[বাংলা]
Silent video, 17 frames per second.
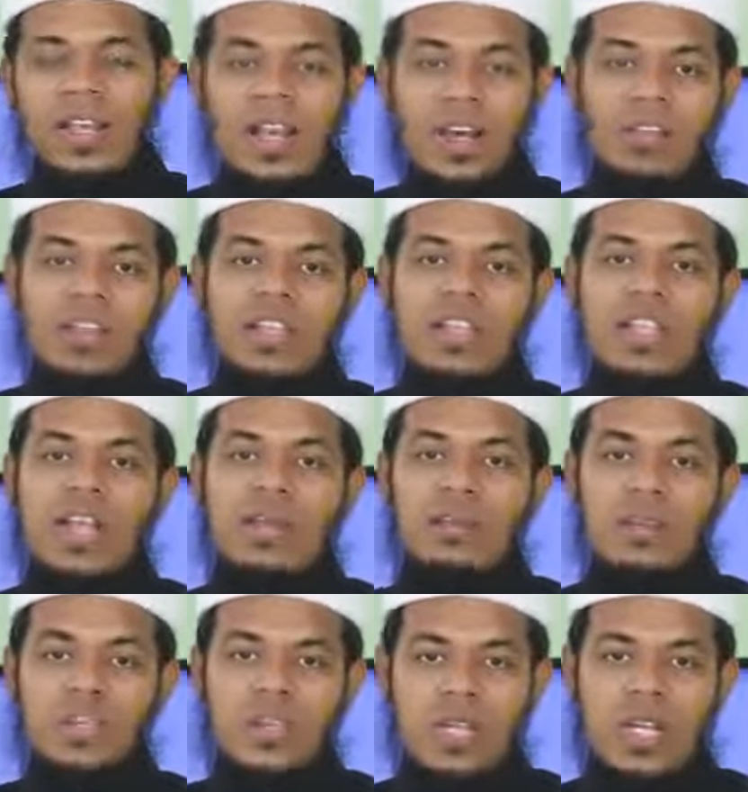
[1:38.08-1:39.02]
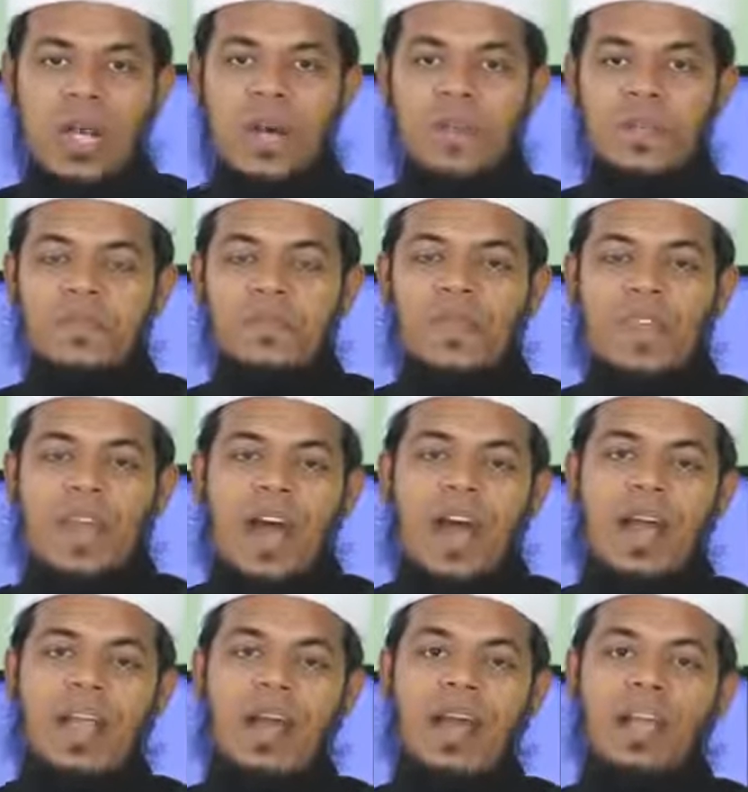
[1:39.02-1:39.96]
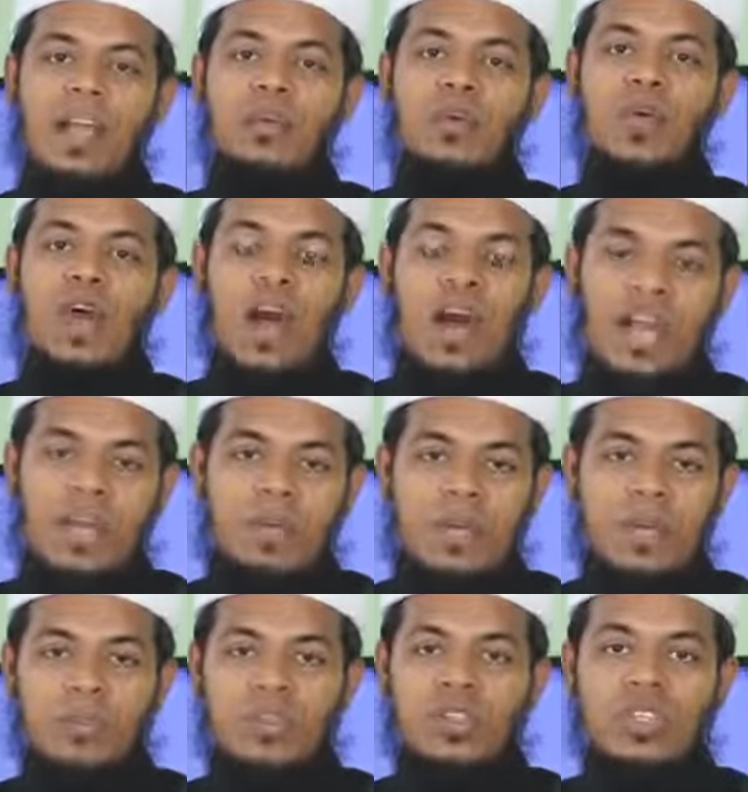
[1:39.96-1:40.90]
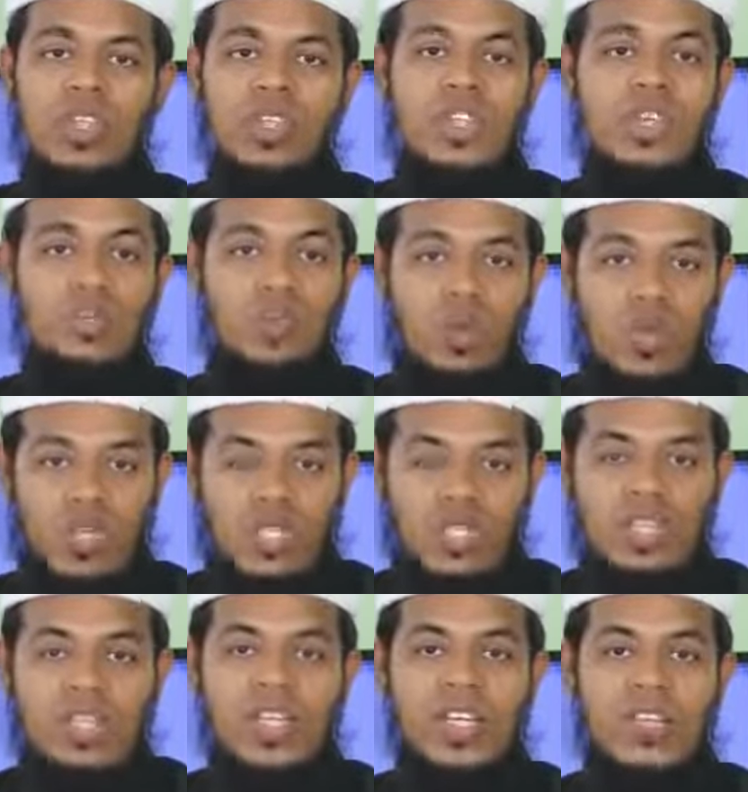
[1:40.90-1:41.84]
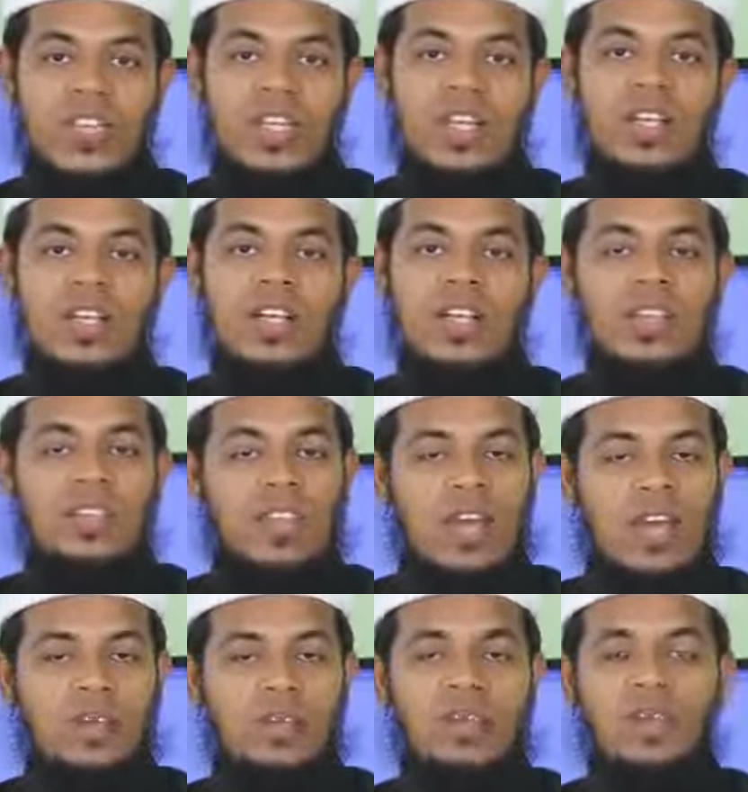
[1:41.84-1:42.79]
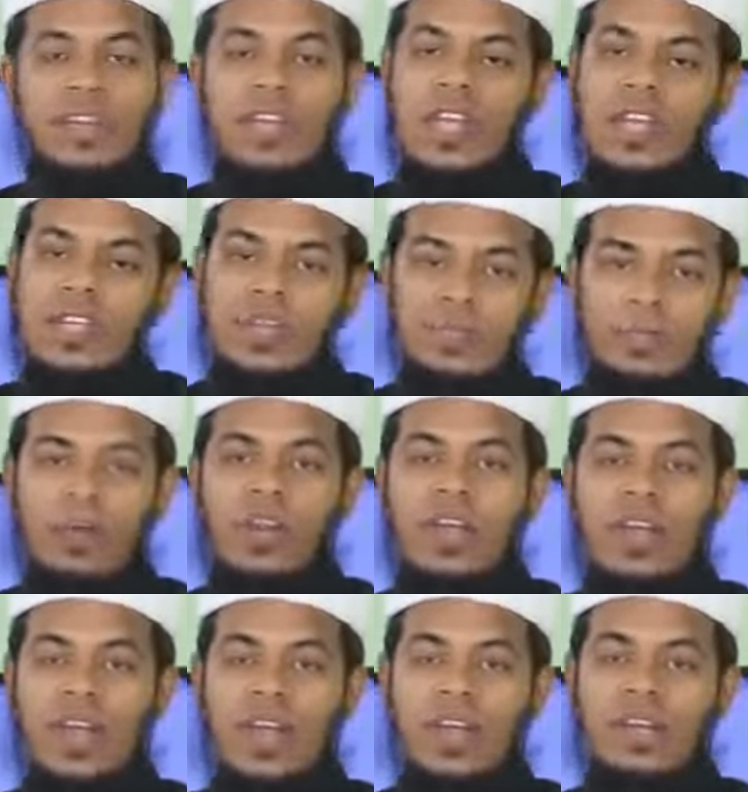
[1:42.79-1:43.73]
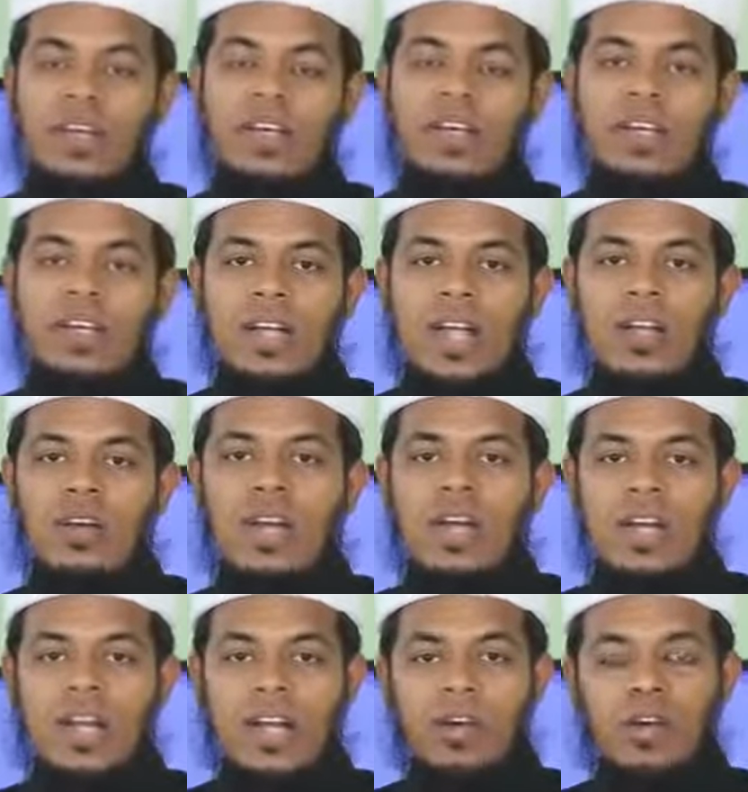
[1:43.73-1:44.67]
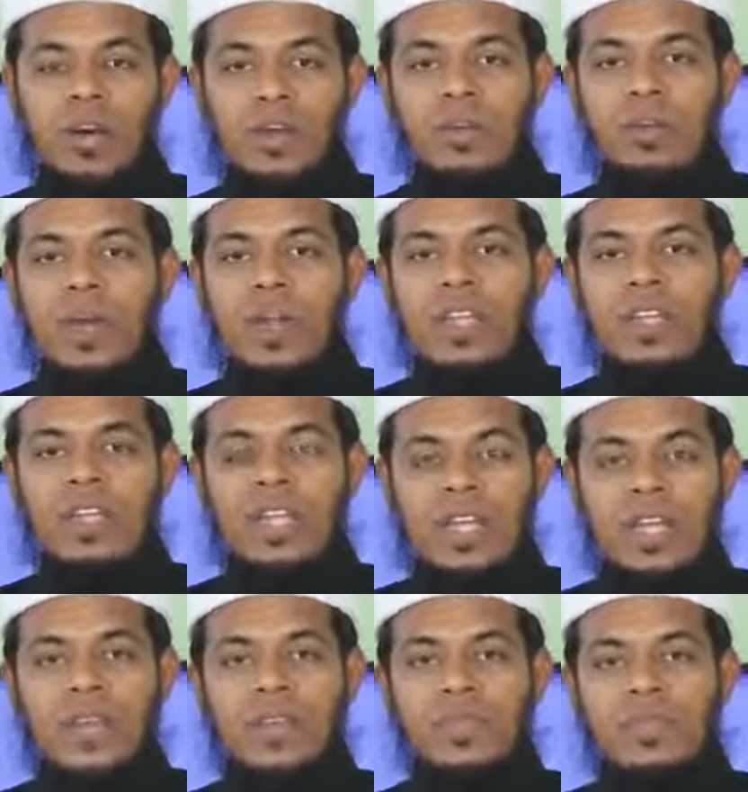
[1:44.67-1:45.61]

কারণ ইসলামী শরিয়া হালাল এবং হারামের মধ্যে যে মূলনীতি দিয়েছে তার মধ্যে এটা পড়ে না কারণ এটা গরম পানি দিয়ে